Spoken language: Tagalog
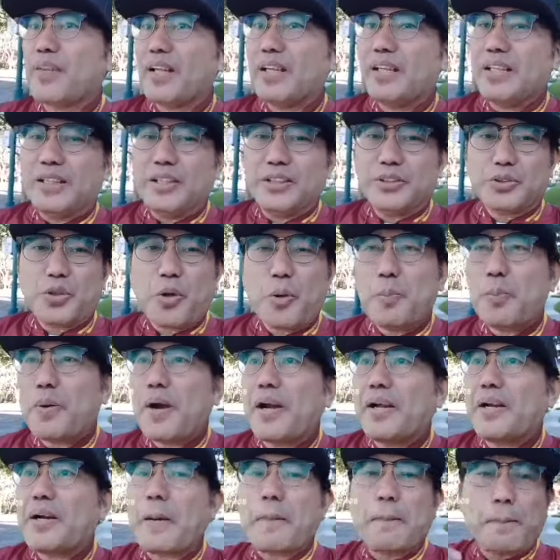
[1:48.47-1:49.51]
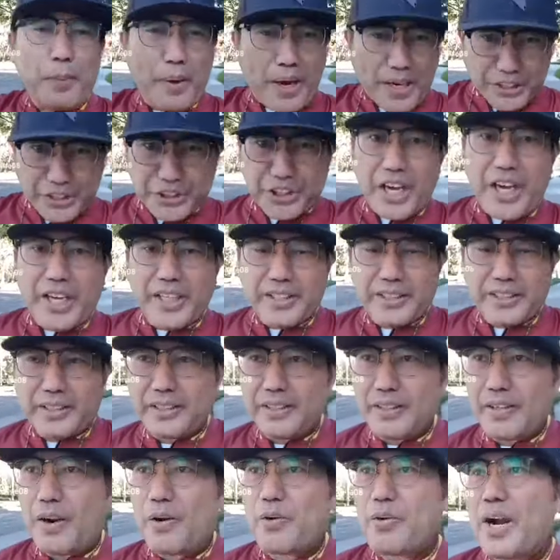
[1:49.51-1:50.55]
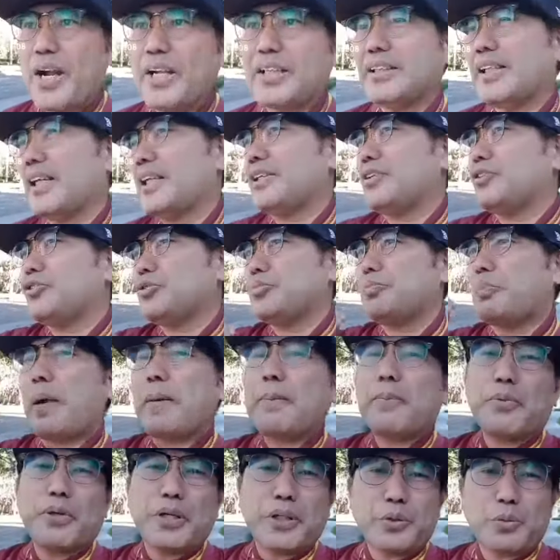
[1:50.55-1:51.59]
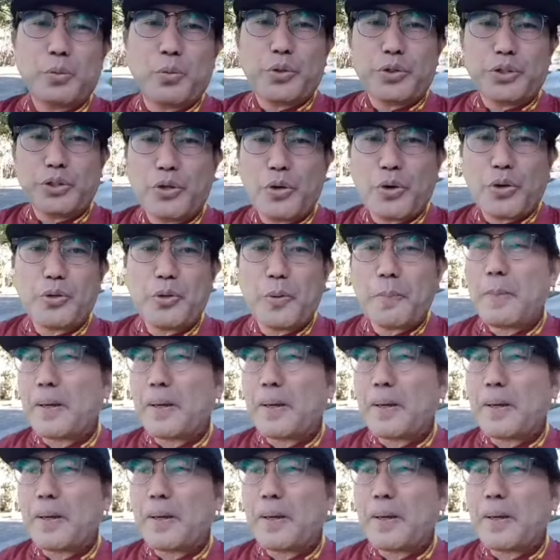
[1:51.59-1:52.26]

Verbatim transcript: Sobrang refreshing. All right, and favorite word ko, no?